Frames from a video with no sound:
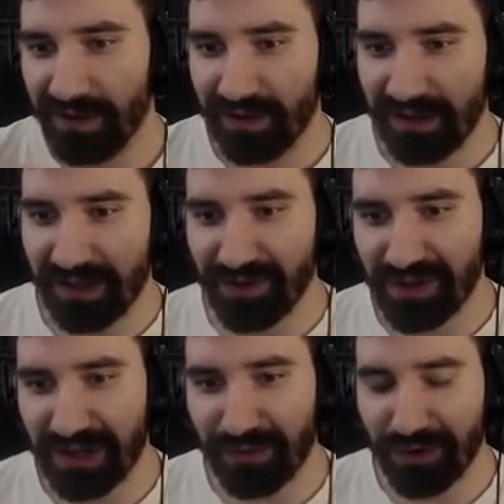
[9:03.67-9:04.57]
Hej
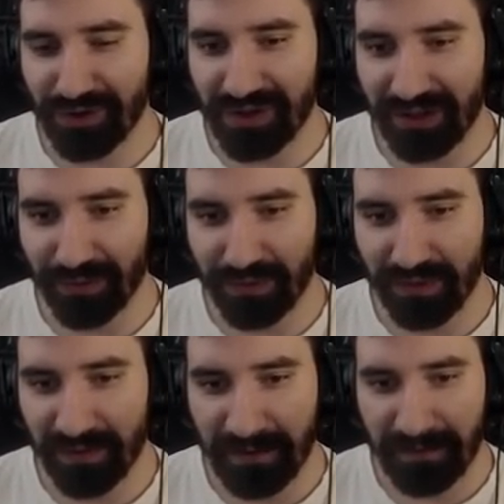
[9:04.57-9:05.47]
dzieciaku, chodź na tu.
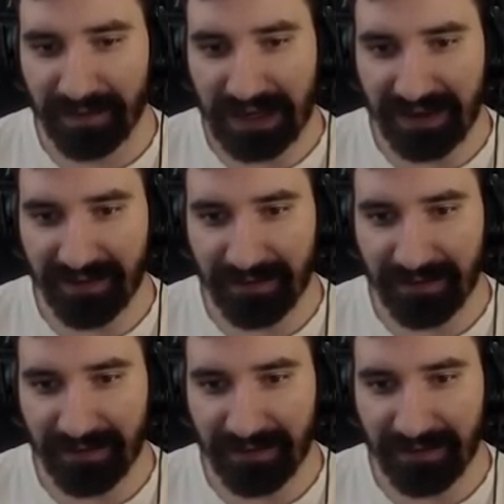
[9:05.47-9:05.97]
Ta?